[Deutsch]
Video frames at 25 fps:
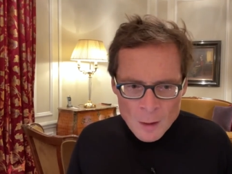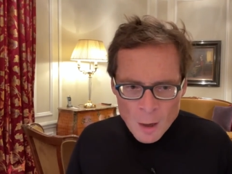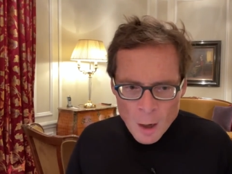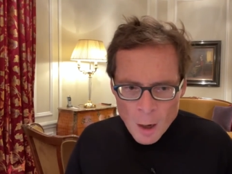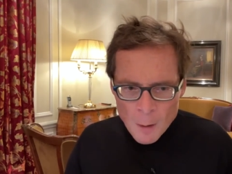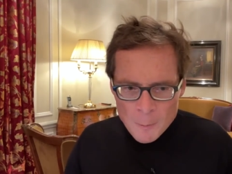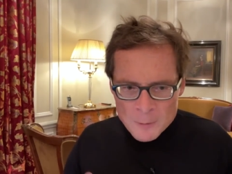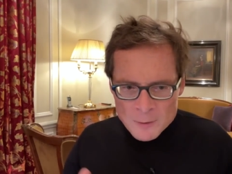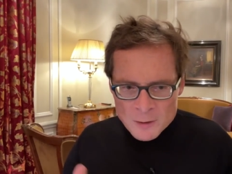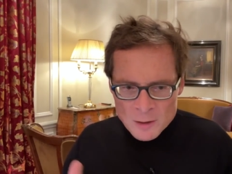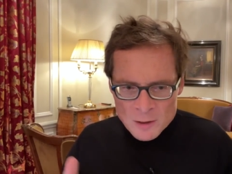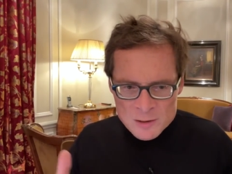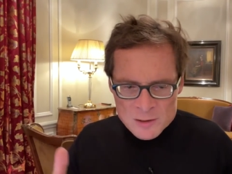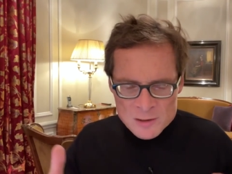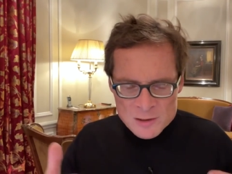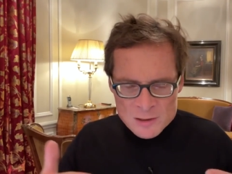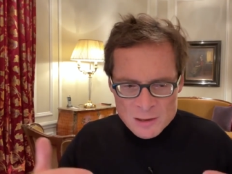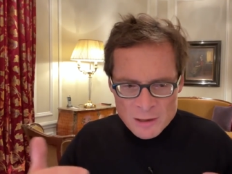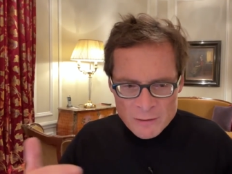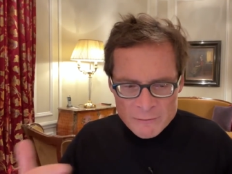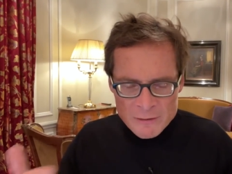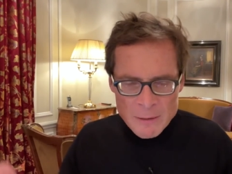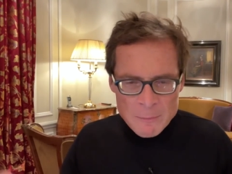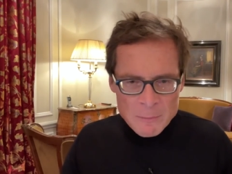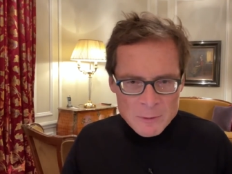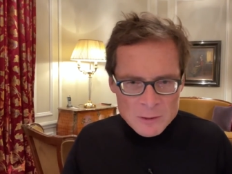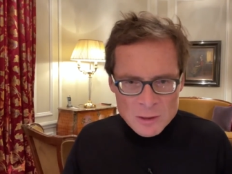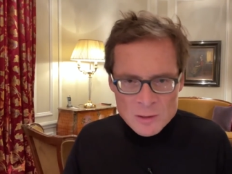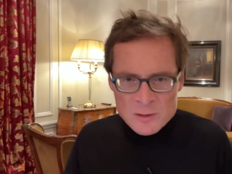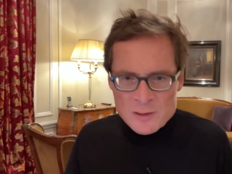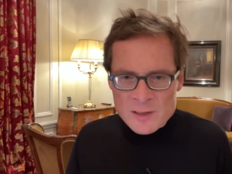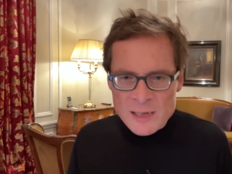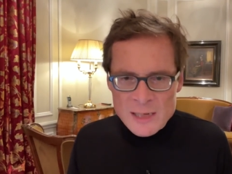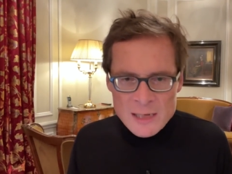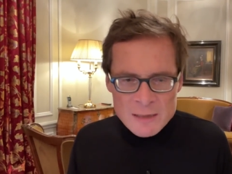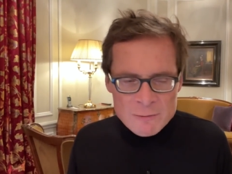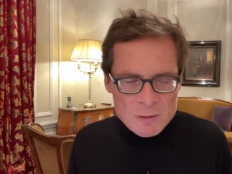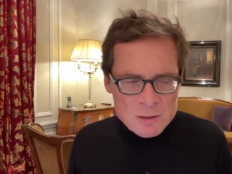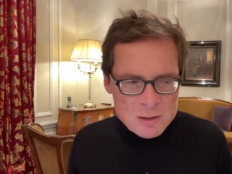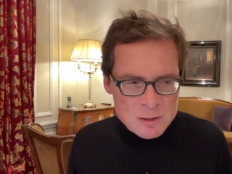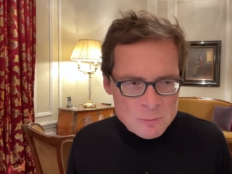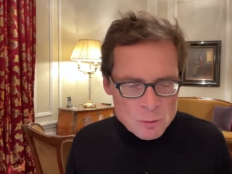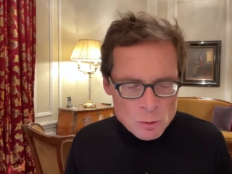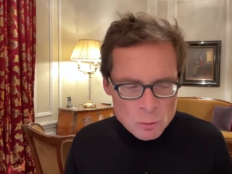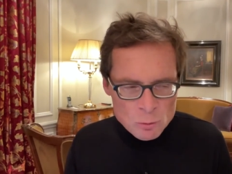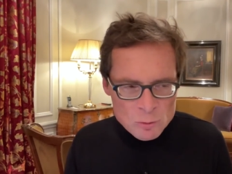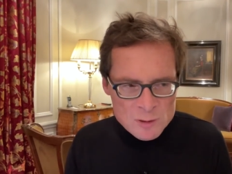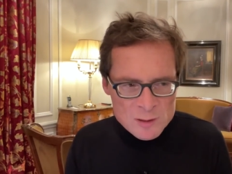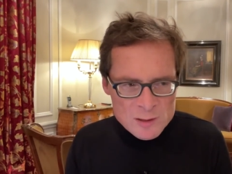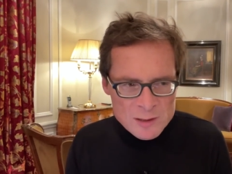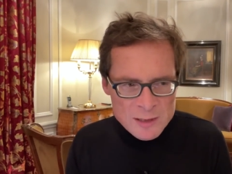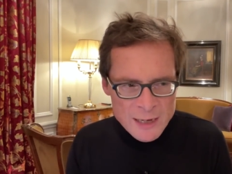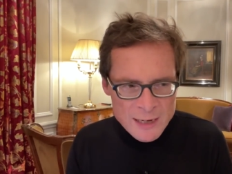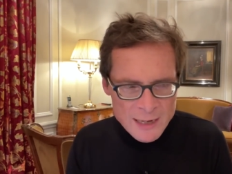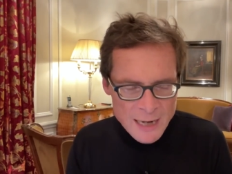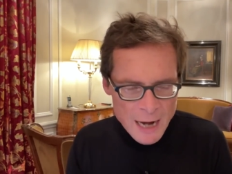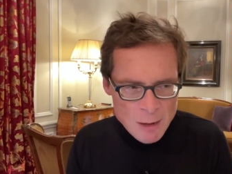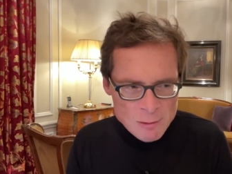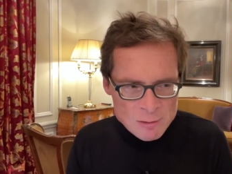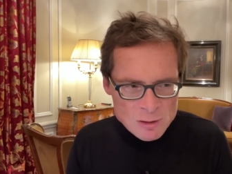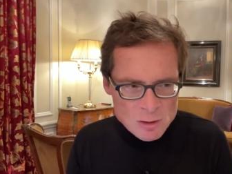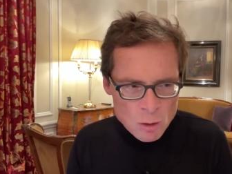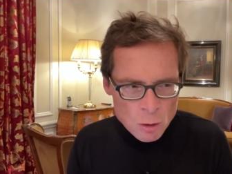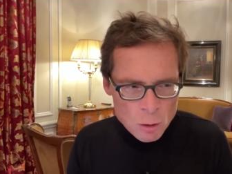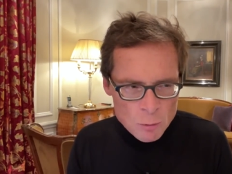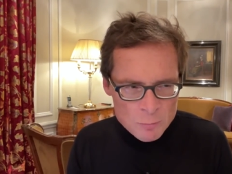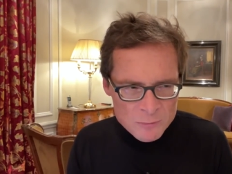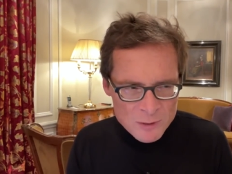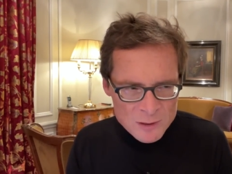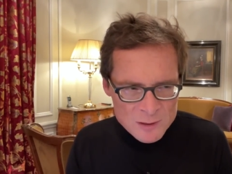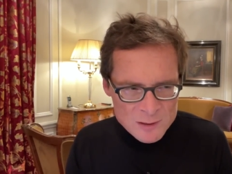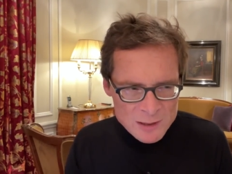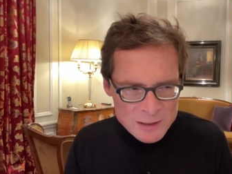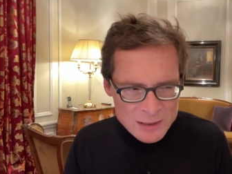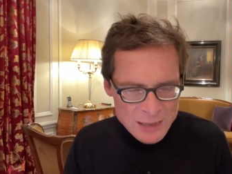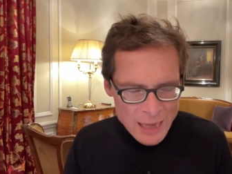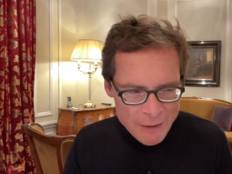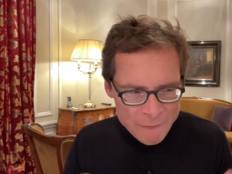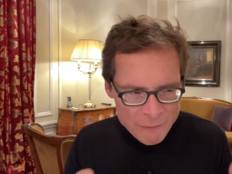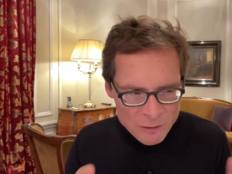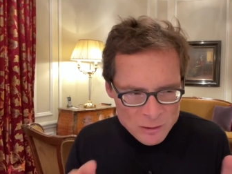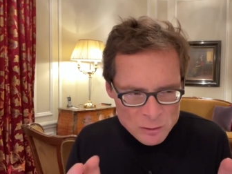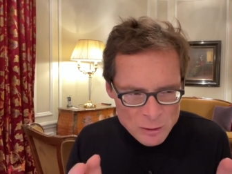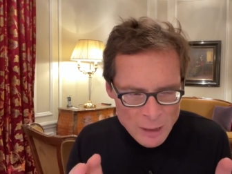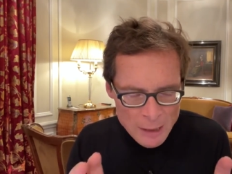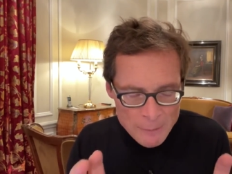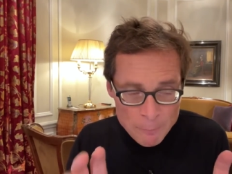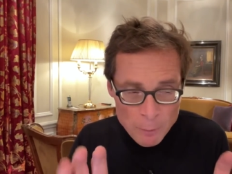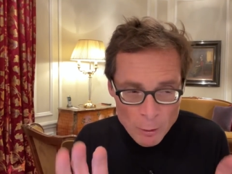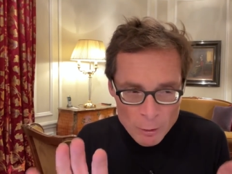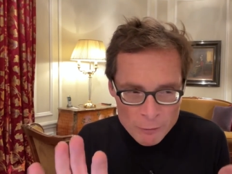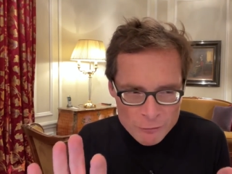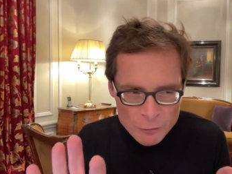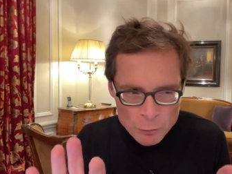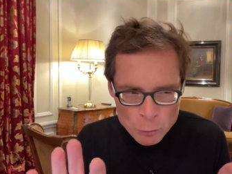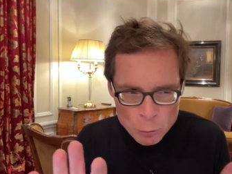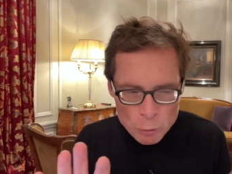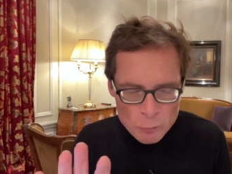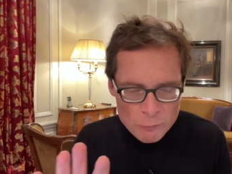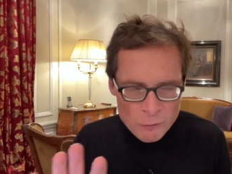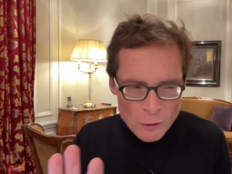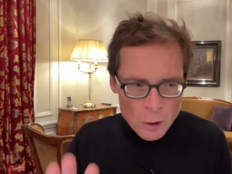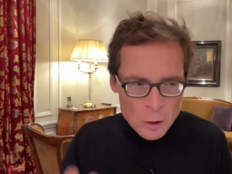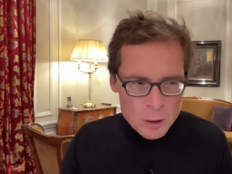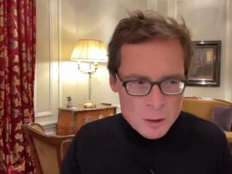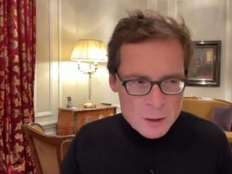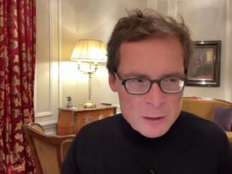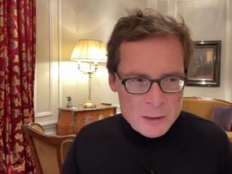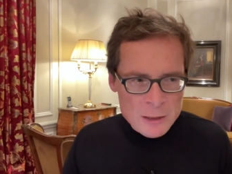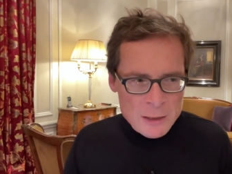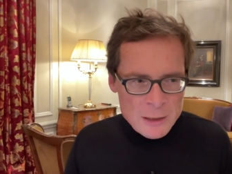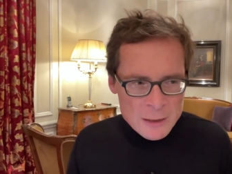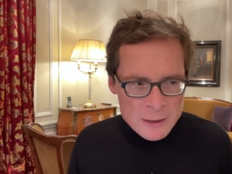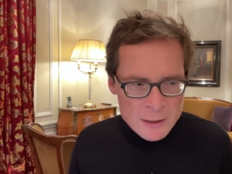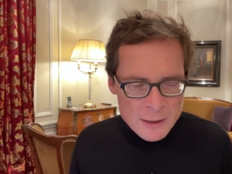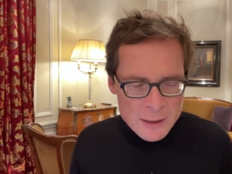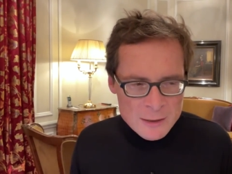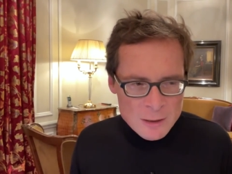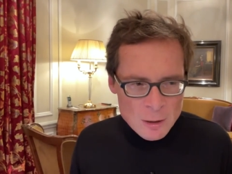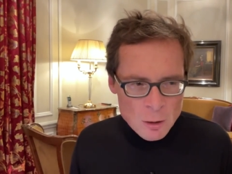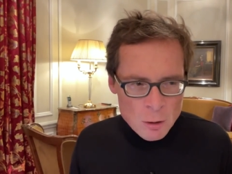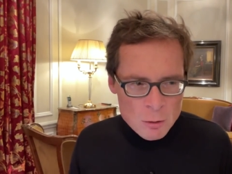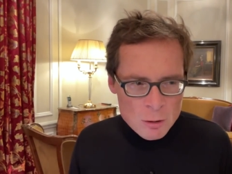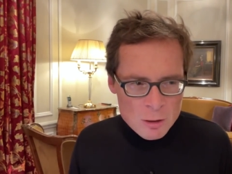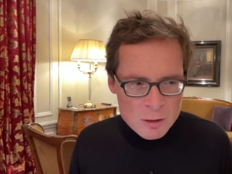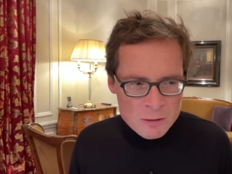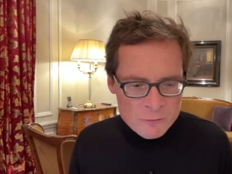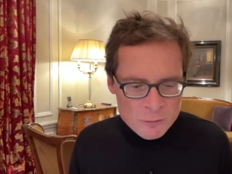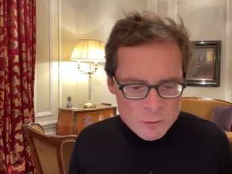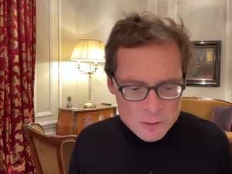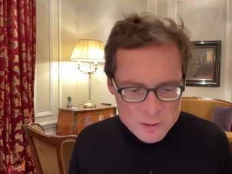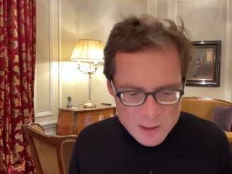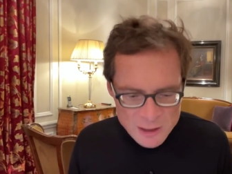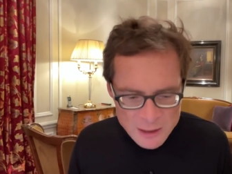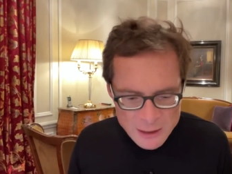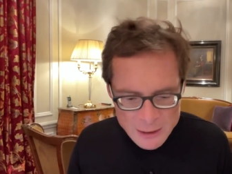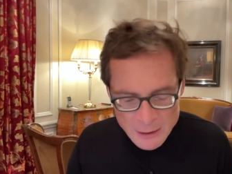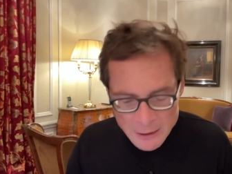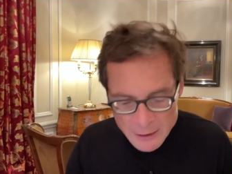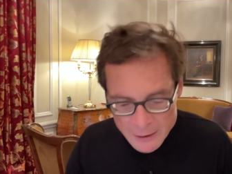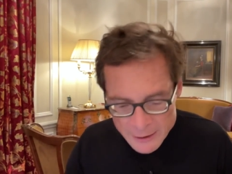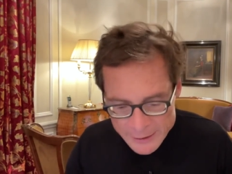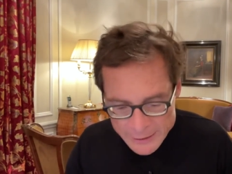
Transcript: Aber das äh, wird man dann sehen, was am Schluss herauskommt. Das sind einfach so ein paar Frühwarngedanken für Sie.